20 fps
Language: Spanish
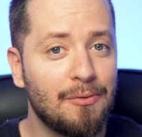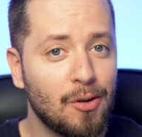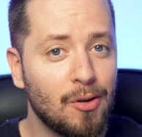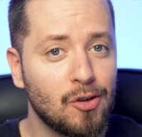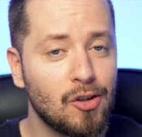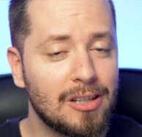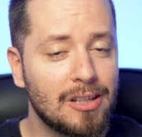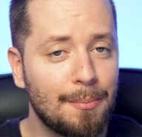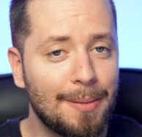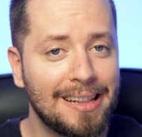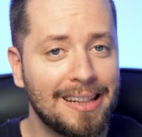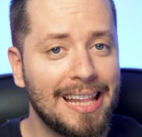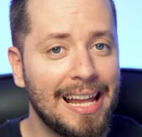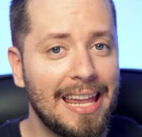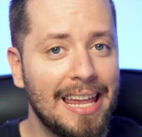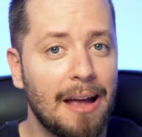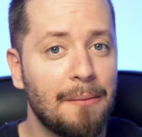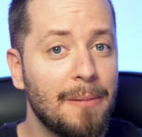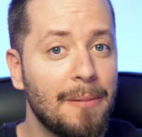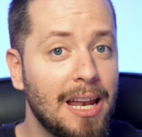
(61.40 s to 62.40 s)
fondos de
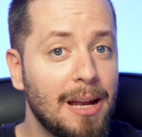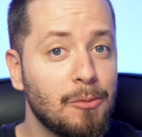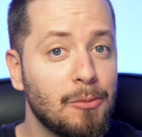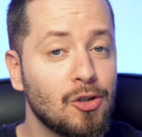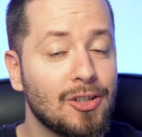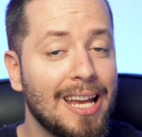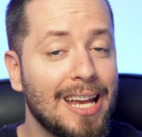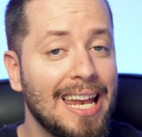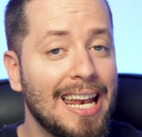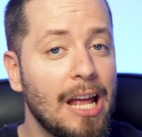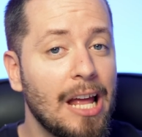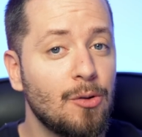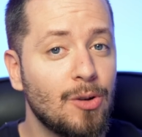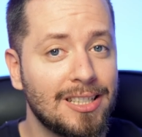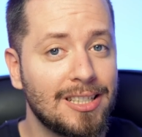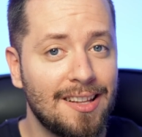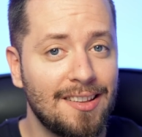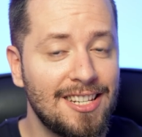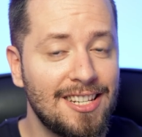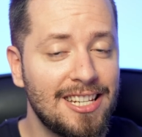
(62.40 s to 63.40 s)
pantalla, veremos que en
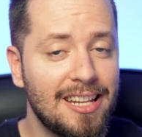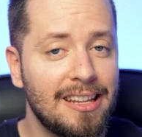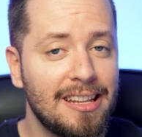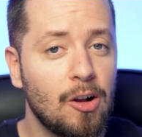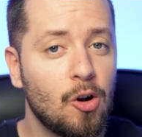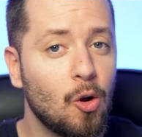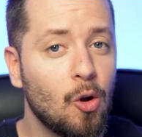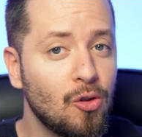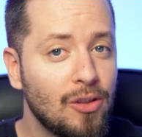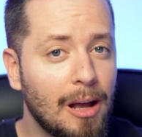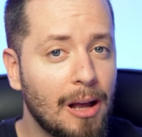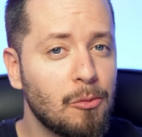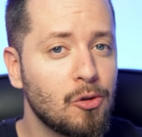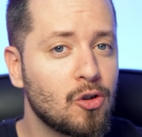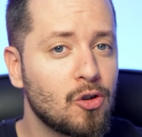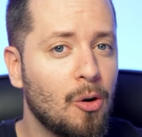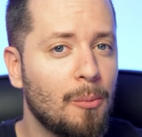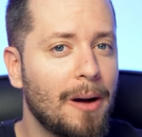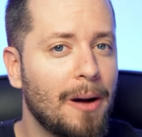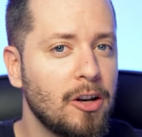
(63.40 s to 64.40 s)
iOS 17
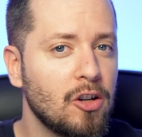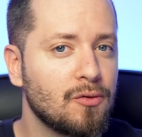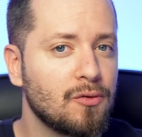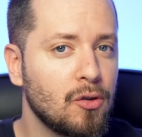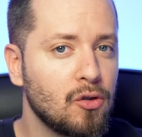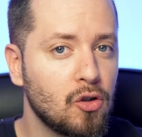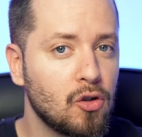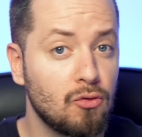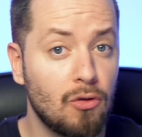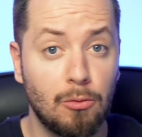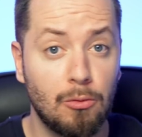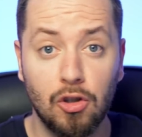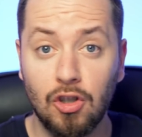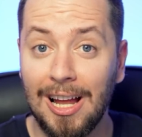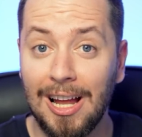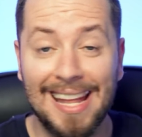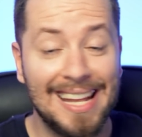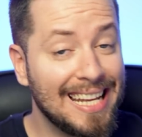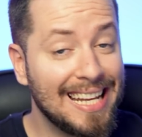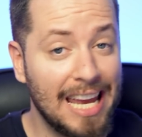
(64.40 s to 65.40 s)
contamos con varios fondos nuevos
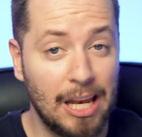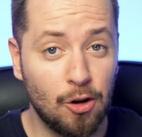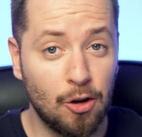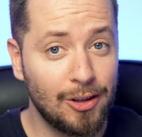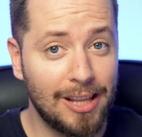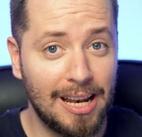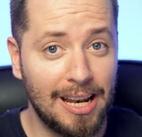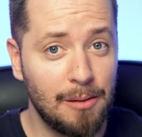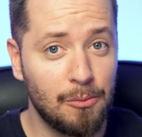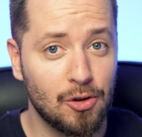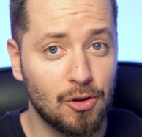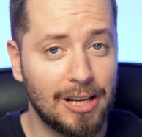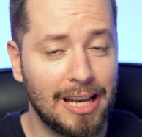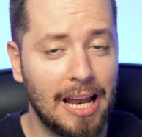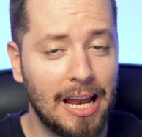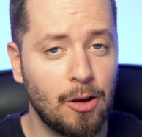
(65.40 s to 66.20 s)
que no tenemos en